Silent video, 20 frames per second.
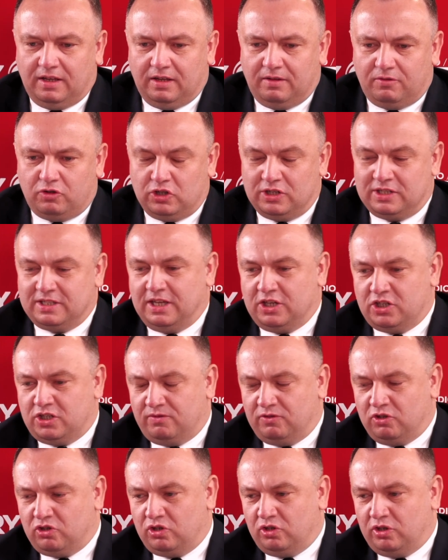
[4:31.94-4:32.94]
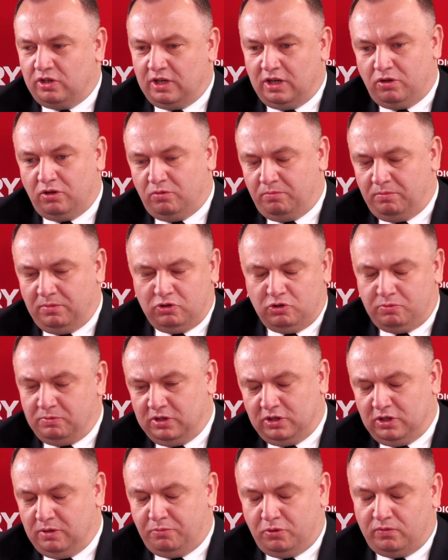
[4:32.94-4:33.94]
16 e, w naszym kraju, mieliśmy
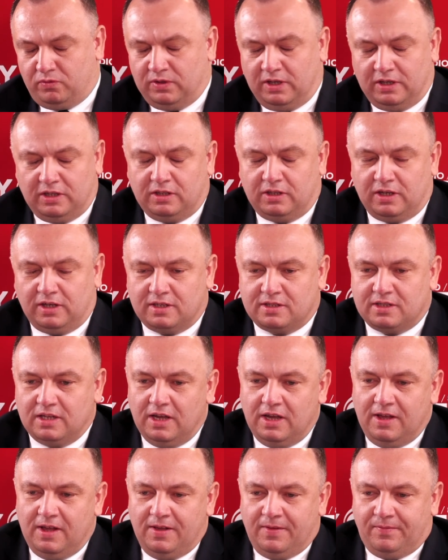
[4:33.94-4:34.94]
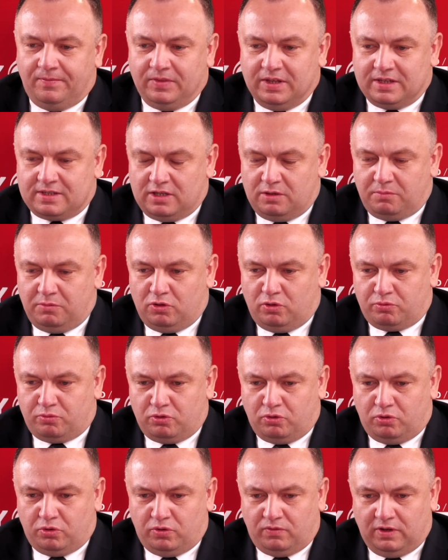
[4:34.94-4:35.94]
takie porównanie teraz na sejmiku
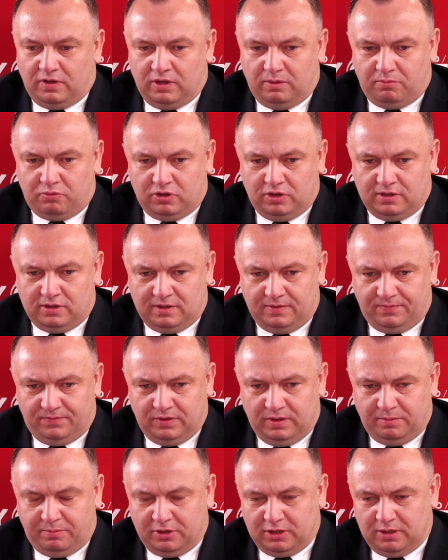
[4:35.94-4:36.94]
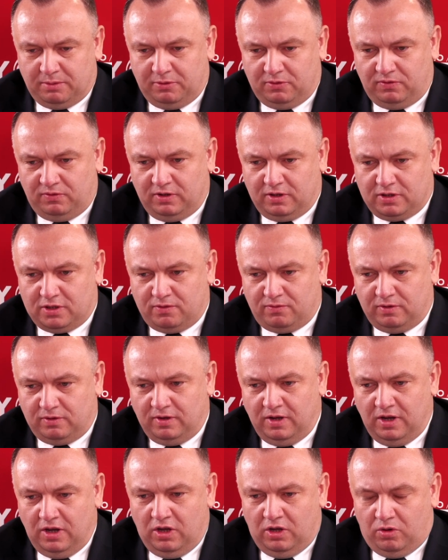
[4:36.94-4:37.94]
przygotowane przez Departament
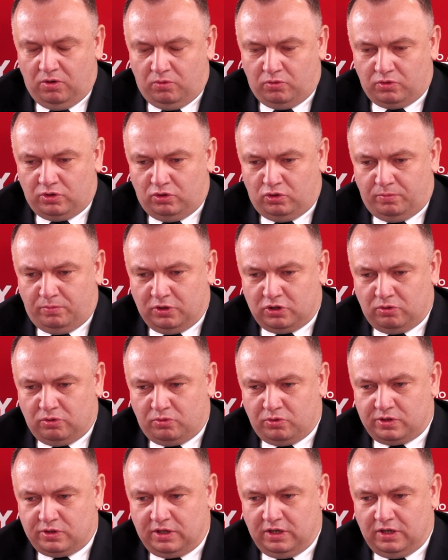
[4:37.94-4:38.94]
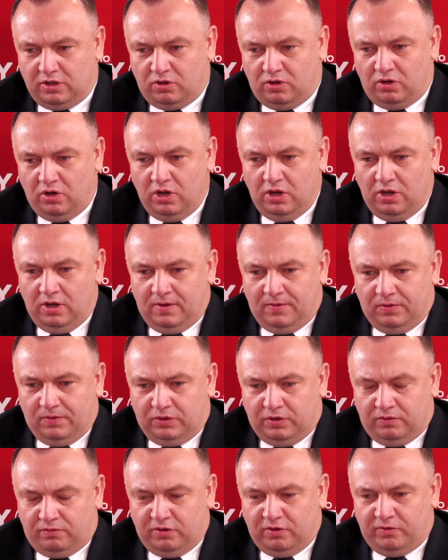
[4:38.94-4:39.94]
Finansowy Urzędu Marszałkowskiego.
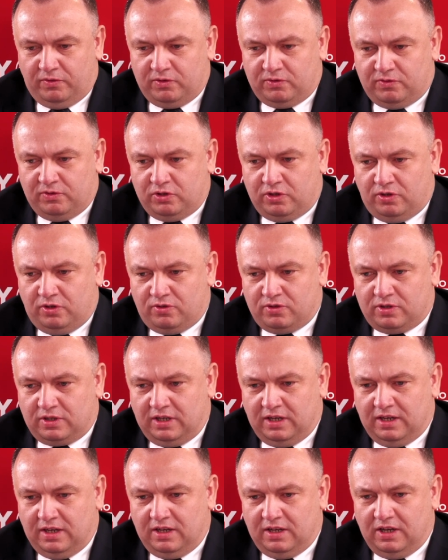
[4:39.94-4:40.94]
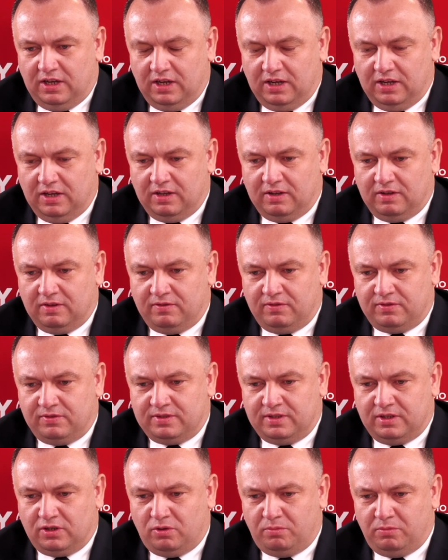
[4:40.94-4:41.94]
To województwo śląskie e, w
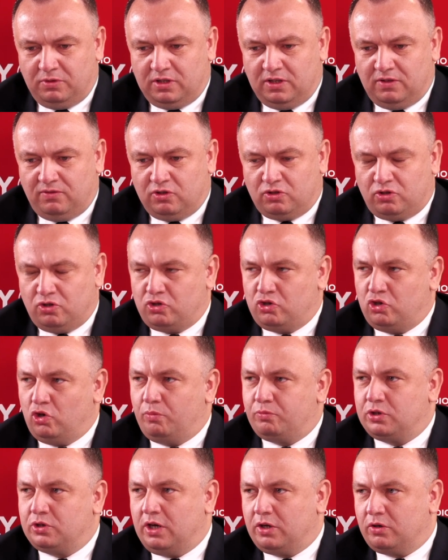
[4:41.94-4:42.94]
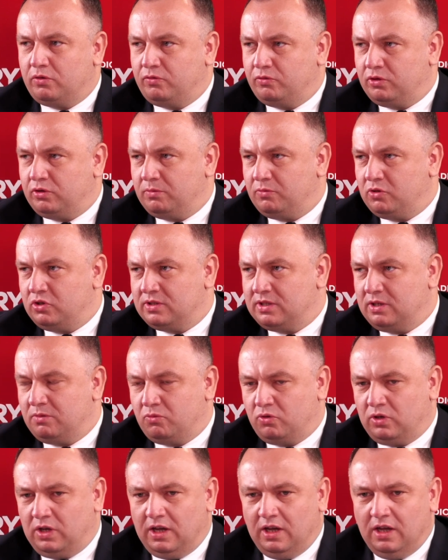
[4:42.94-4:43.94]
znakomitej większości obszarów, którymi się
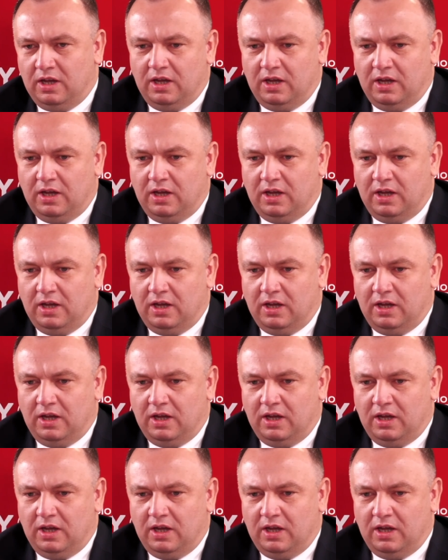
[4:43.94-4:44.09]
zajmuje,